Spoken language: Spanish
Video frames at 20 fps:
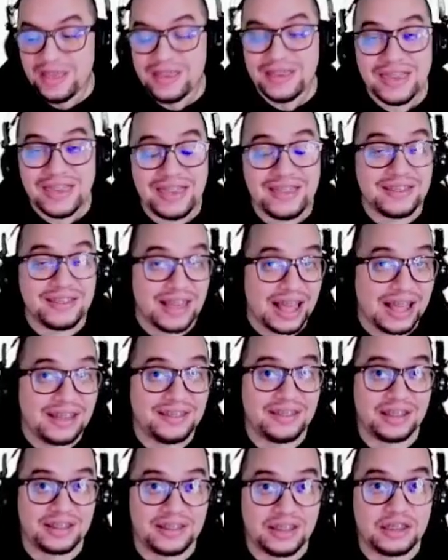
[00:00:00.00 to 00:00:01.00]

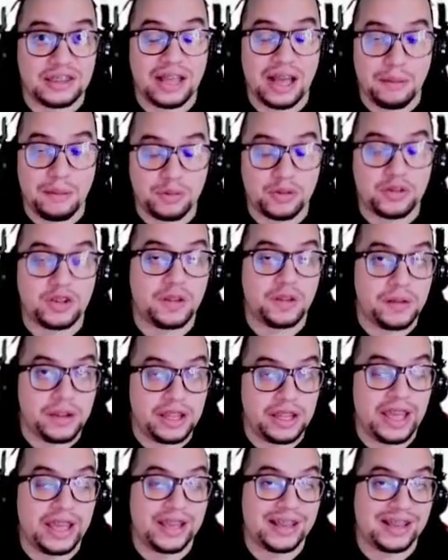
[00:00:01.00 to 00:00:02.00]
Quizás exista la
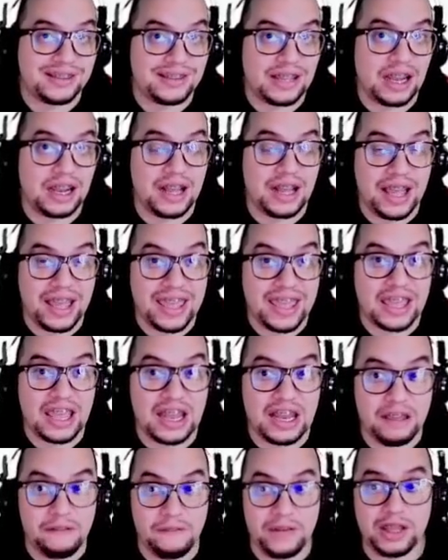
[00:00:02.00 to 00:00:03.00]
posibilidad de que salga en
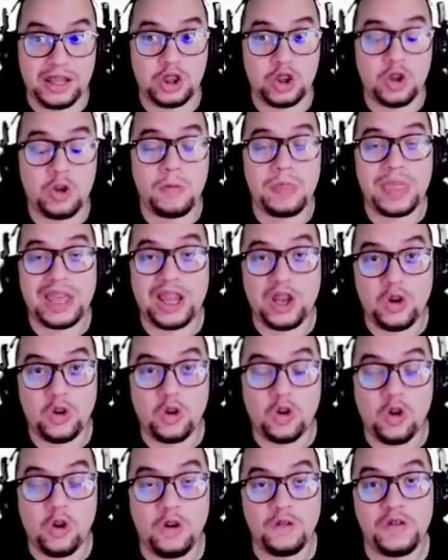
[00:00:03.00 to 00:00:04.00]
el evento, en
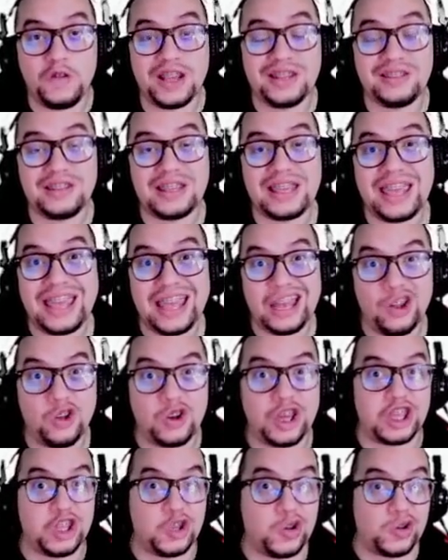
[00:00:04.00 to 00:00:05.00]
los cofres, que es
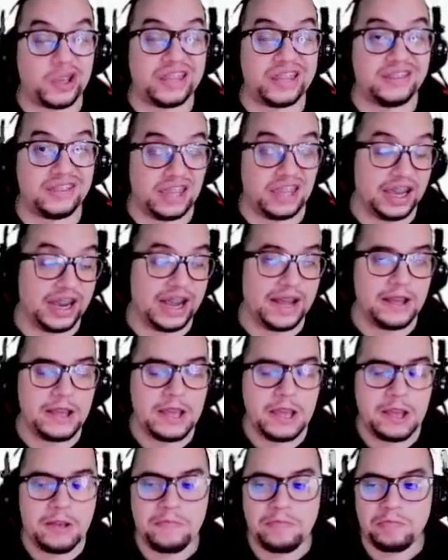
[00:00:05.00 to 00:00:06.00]
lo que yo quisiera.
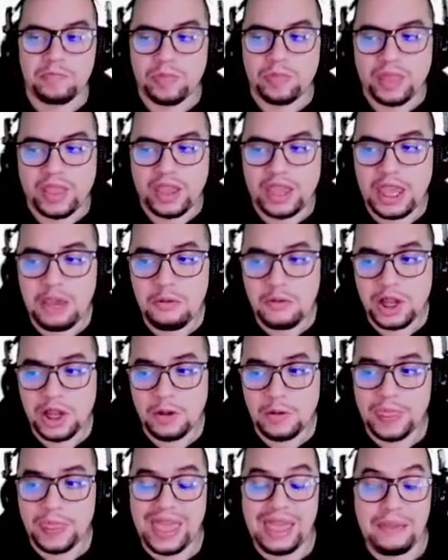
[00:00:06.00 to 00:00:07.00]
Y
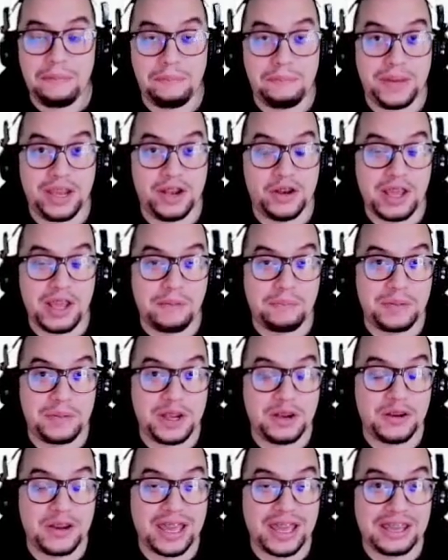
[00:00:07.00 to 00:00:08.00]
bueno, espero y
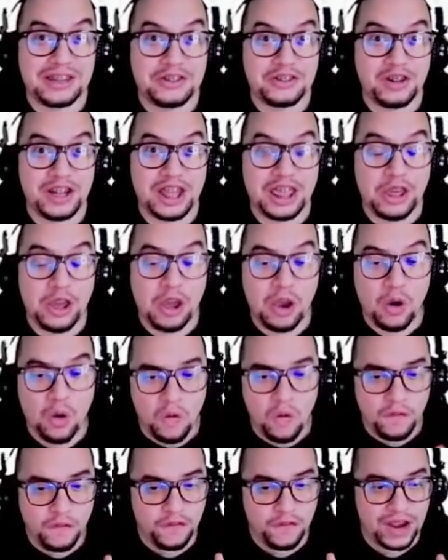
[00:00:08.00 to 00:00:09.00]
aspiro que esto le dé
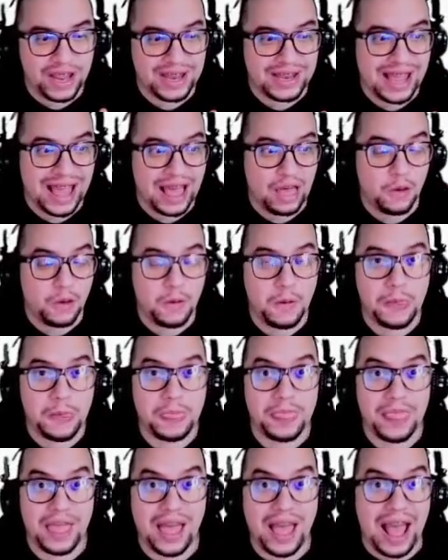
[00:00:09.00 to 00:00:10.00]
un frenado
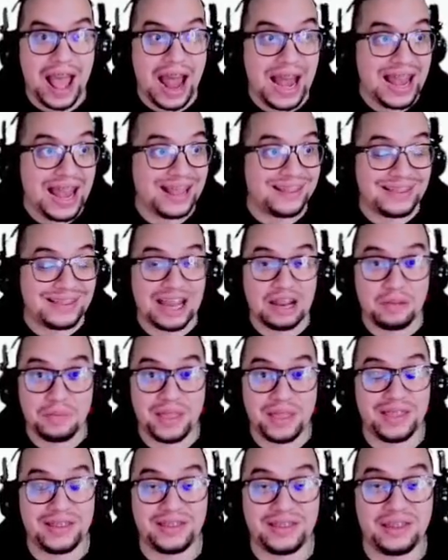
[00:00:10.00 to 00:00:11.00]
a las
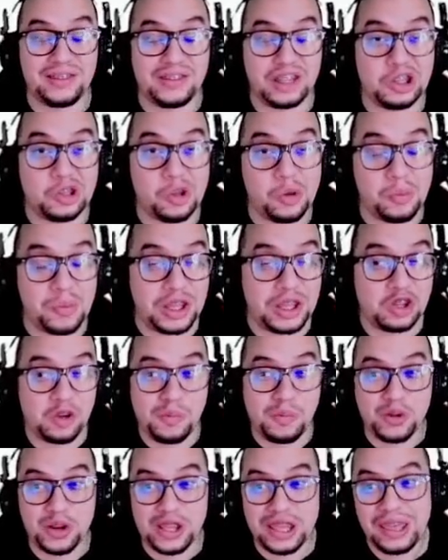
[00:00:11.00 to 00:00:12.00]
armas de 600 metros,
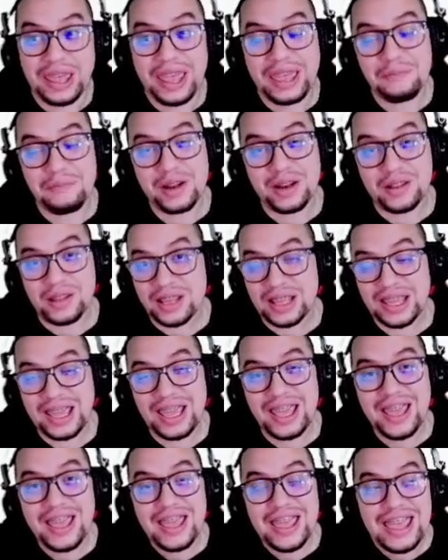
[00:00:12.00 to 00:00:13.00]
porque en verdad
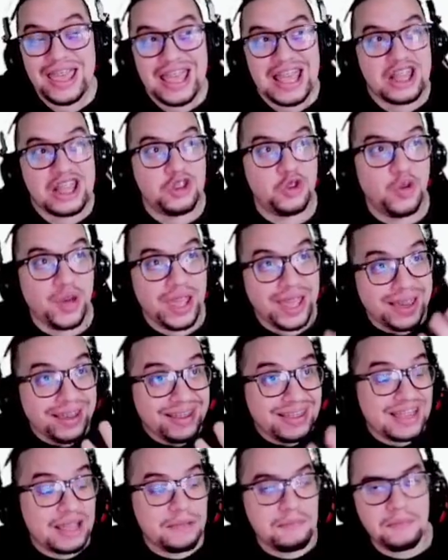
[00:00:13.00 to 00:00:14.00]
que no es que
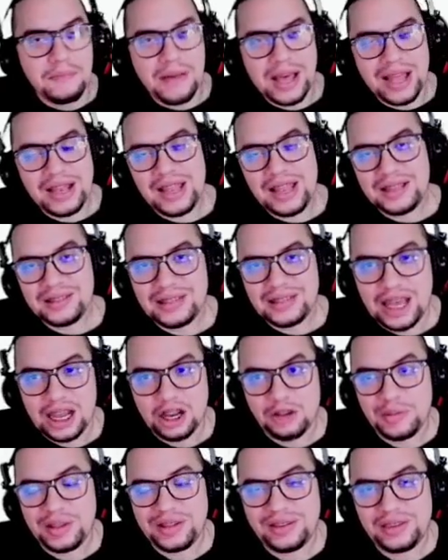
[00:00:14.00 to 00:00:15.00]
estén mal las
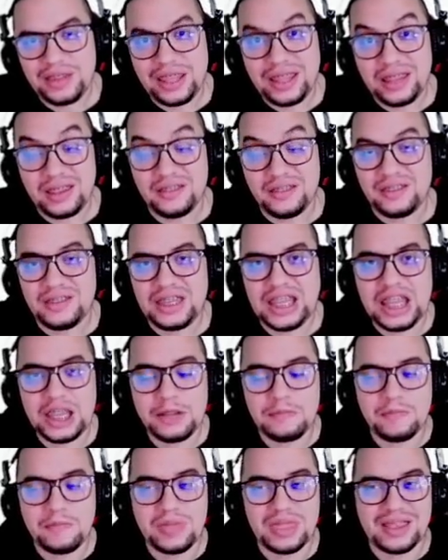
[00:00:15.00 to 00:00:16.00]
armas en
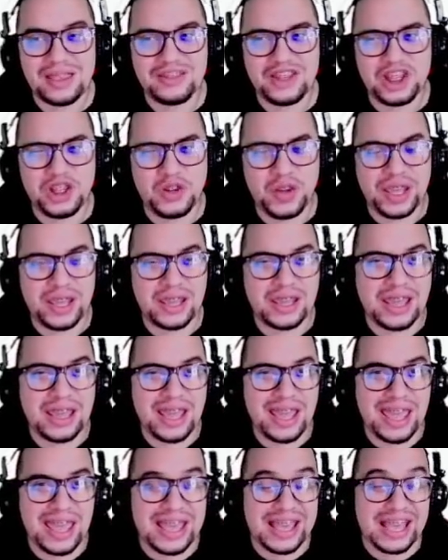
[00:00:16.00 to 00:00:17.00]
sí, sino es
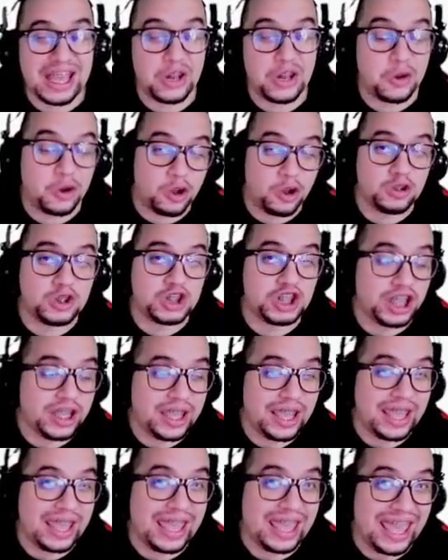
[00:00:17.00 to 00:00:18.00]
que en el Orochi
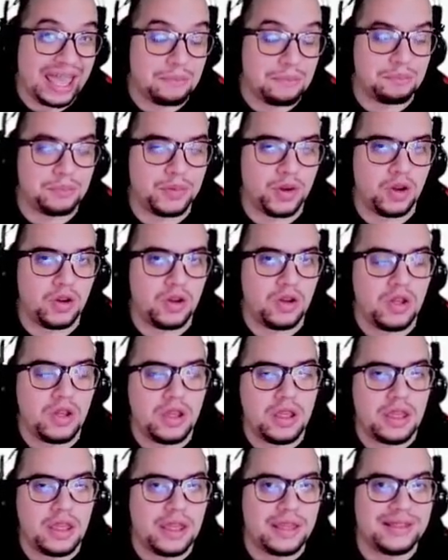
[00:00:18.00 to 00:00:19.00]
ejemplo,
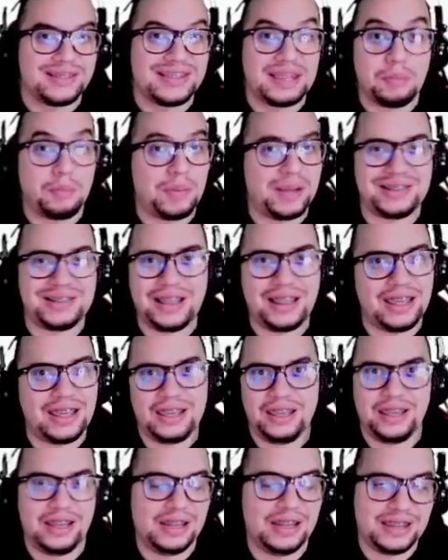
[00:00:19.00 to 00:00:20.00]
se pasa
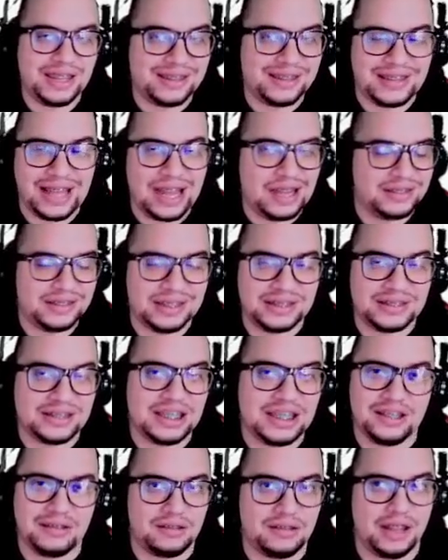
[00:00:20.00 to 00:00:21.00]
de, salsa,
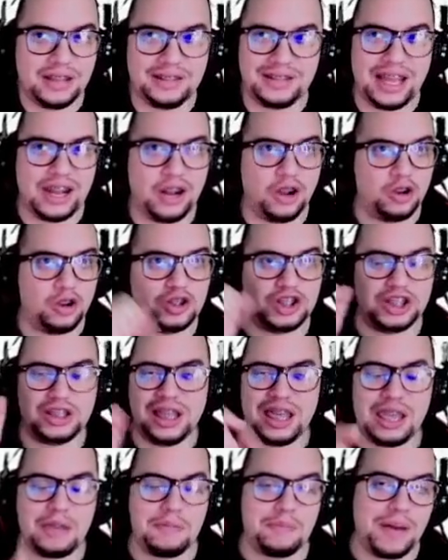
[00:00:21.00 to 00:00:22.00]
¿sí? O sea, la Orochi
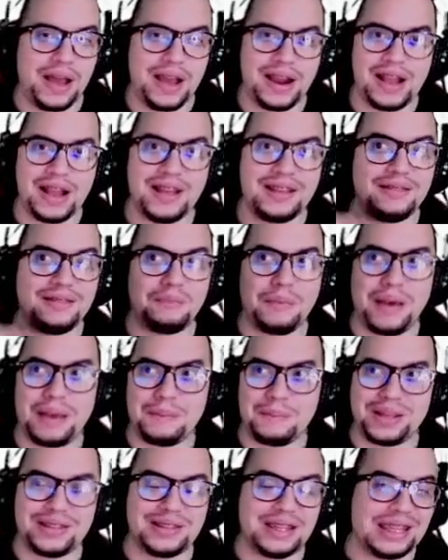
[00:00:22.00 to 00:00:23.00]
te dispara,
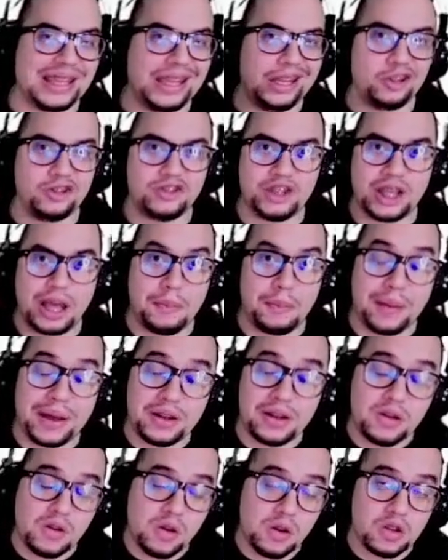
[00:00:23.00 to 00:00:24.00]
va para sigilo, se va
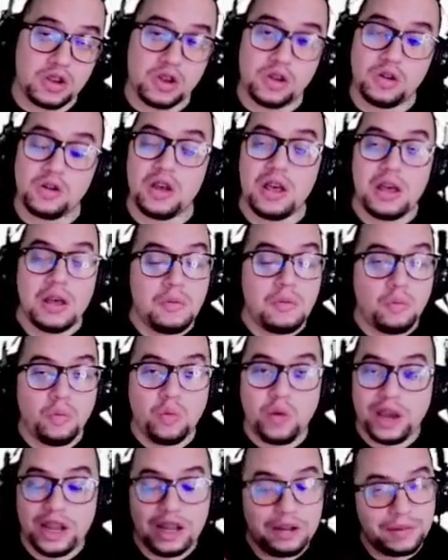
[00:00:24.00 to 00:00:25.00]
para el coño,
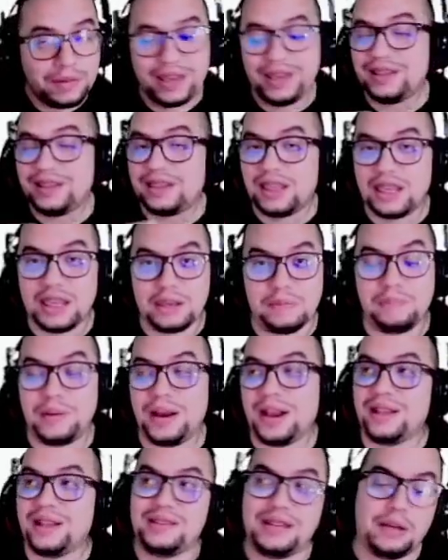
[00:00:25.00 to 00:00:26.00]
vuelve y te
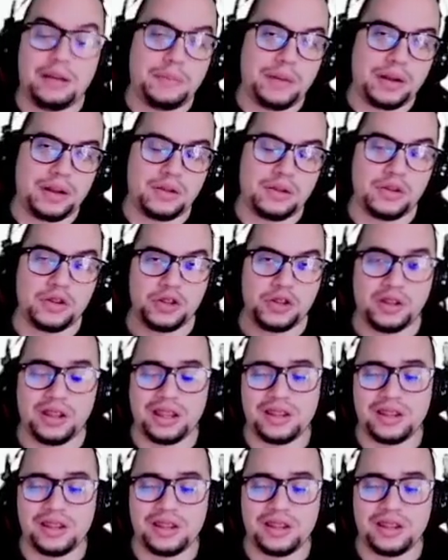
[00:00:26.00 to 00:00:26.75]
dispara y se va para el coño.